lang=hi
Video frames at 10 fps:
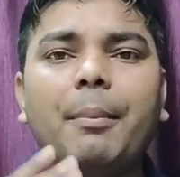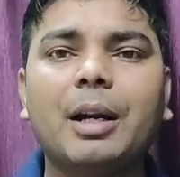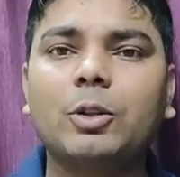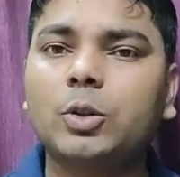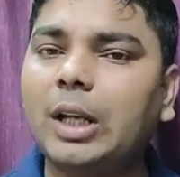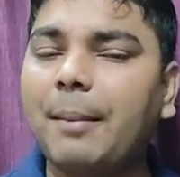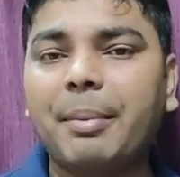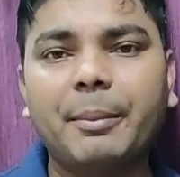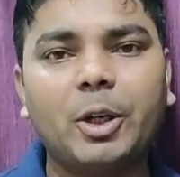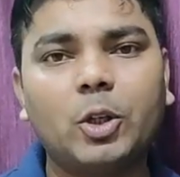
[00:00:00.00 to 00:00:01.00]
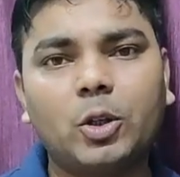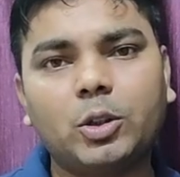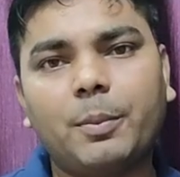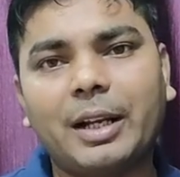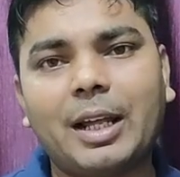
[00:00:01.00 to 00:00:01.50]
पर उस टाइम पे वीडियो
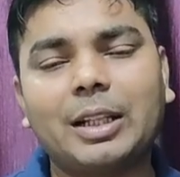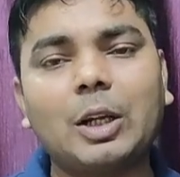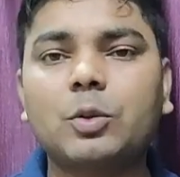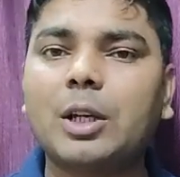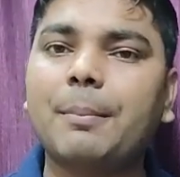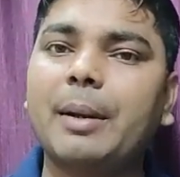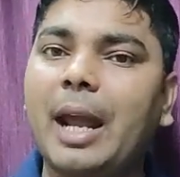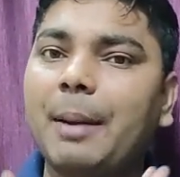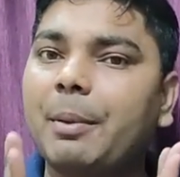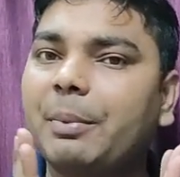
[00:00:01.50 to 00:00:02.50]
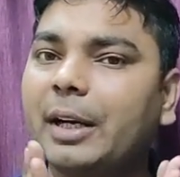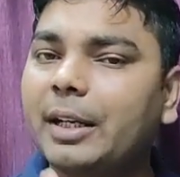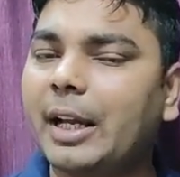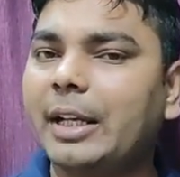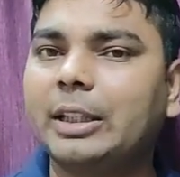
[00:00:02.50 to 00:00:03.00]
जो बना रहा था उस टाइम पे ऐप
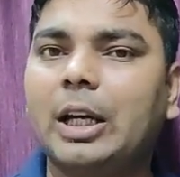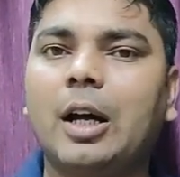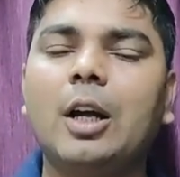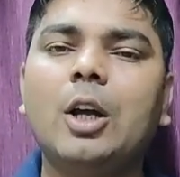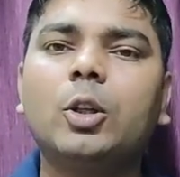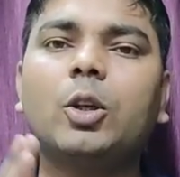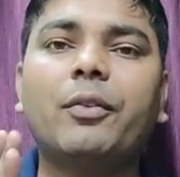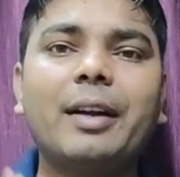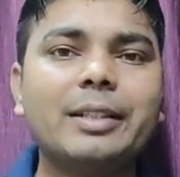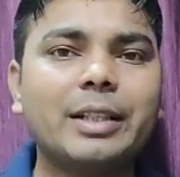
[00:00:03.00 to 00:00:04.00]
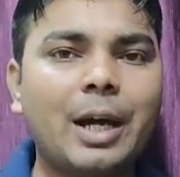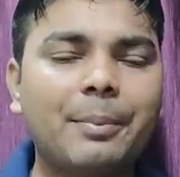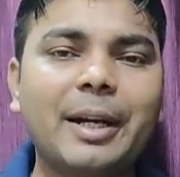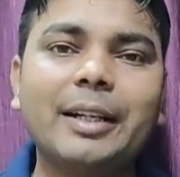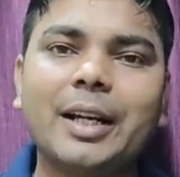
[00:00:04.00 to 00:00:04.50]
अपडेट नहीं था तो फ्रेंड्स
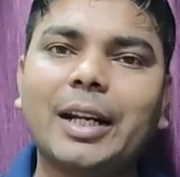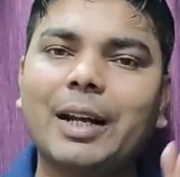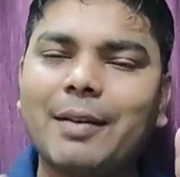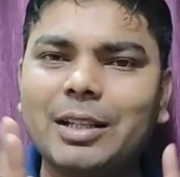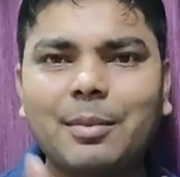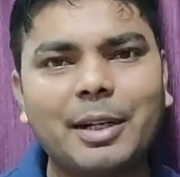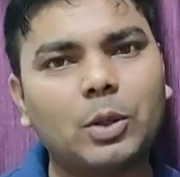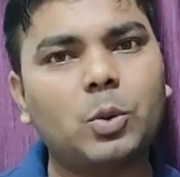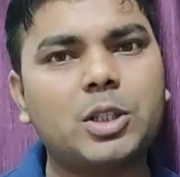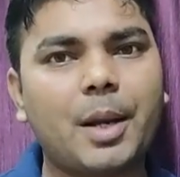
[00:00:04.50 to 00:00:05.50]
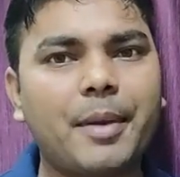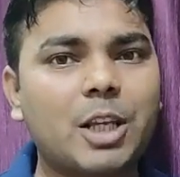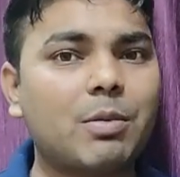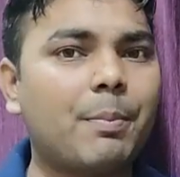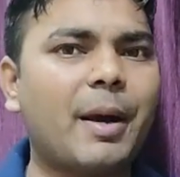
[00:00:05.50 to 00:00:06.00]
अपडेट करने के बाद ही मैंने कुछ
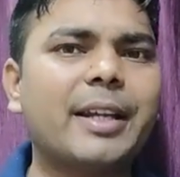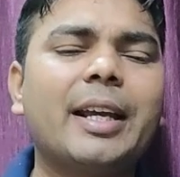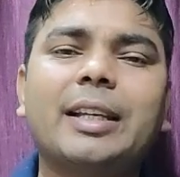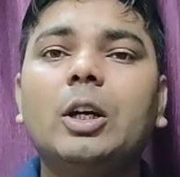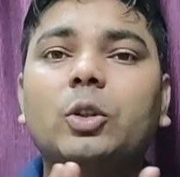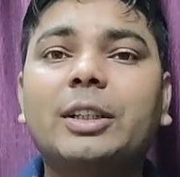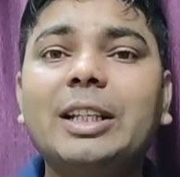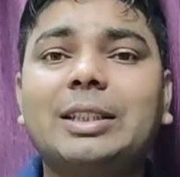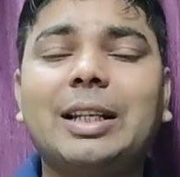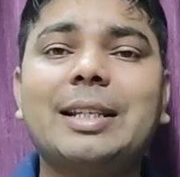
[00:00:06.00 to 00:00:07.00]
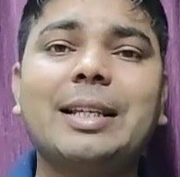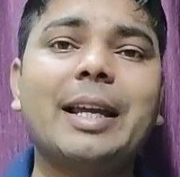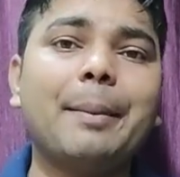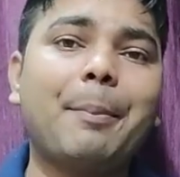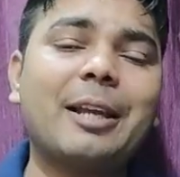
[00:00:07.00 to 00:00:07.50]
कमियां इसमें पाई है तो किस तरह
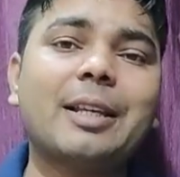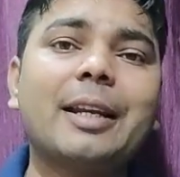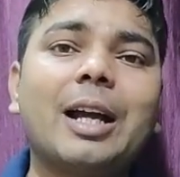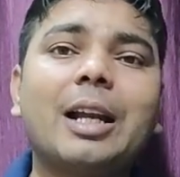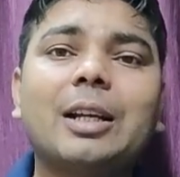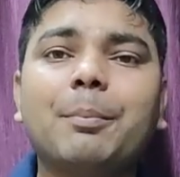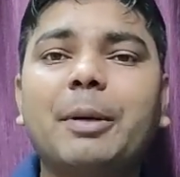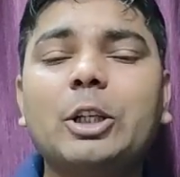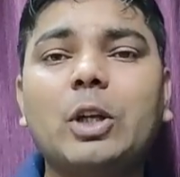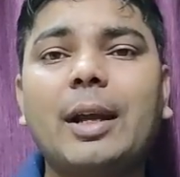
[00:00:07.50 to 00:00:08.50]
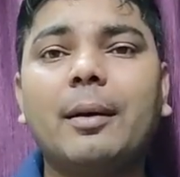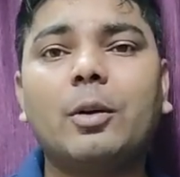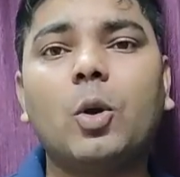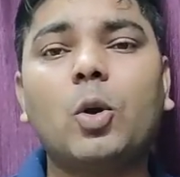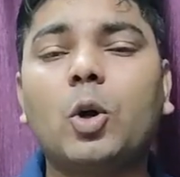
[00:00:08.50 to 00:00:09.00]
से पैसा निकाल कंपनी जो
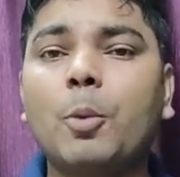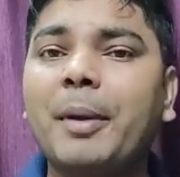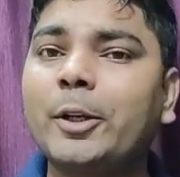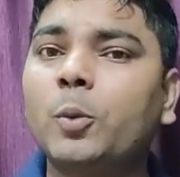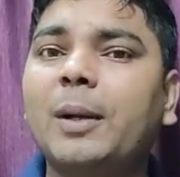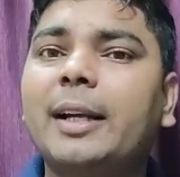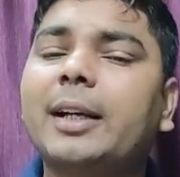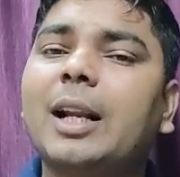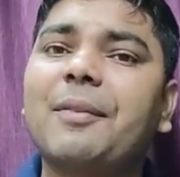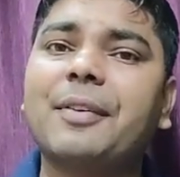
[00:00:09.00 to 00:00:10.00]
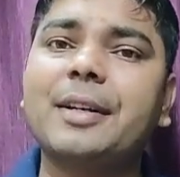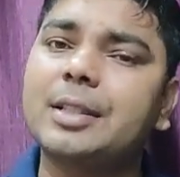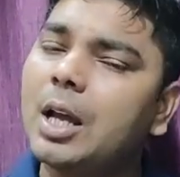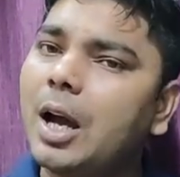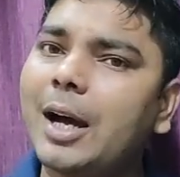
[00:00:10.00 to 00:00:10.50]
है लोगों को मेन्यू प्लेट कर रहा है
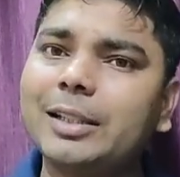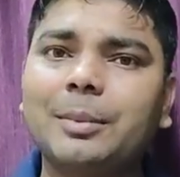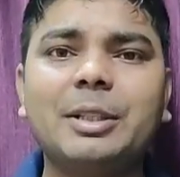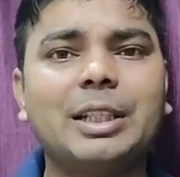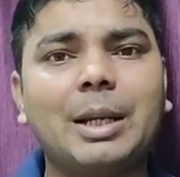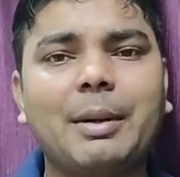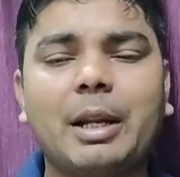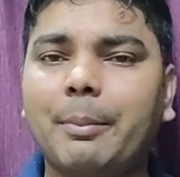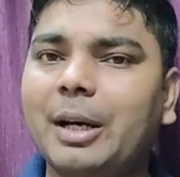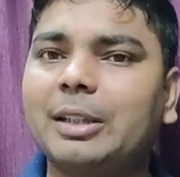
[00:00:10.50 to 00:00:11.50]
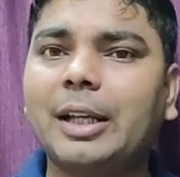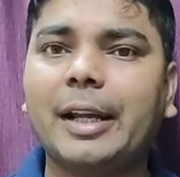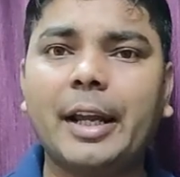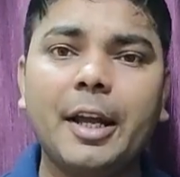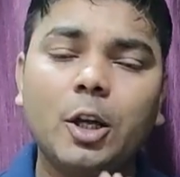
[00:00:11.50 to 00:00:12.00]
फ्रेंड्स आज हम इसी के बारे में बात
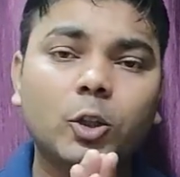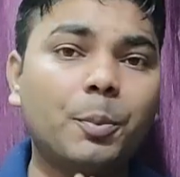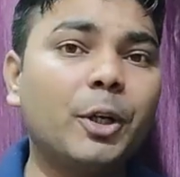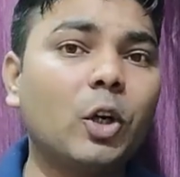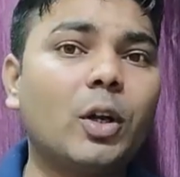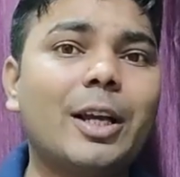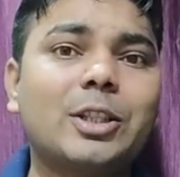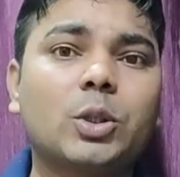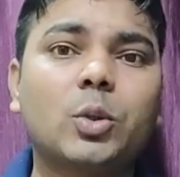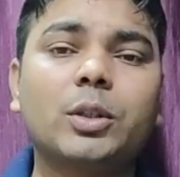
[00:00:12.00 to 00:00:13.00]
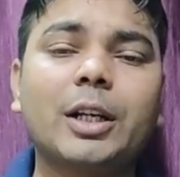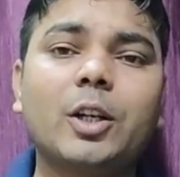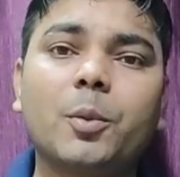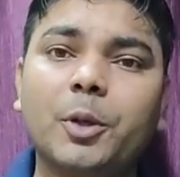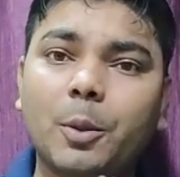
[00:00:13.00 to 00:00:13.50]
करेंगे तो वीडियो को लास्ट तक जरूर
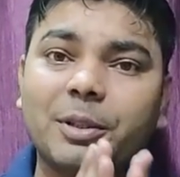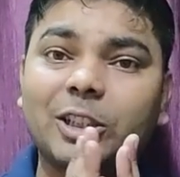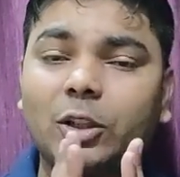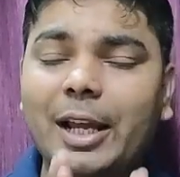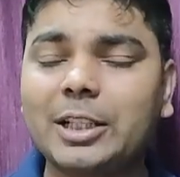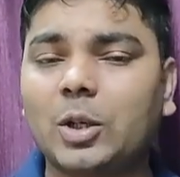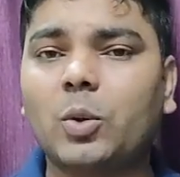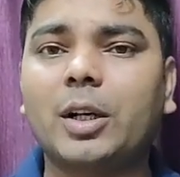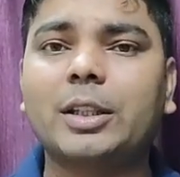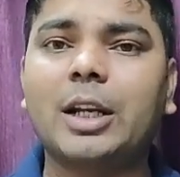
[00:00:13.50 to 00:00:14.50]
देखना और वीडियो पसंद तो लाइक जरूर कर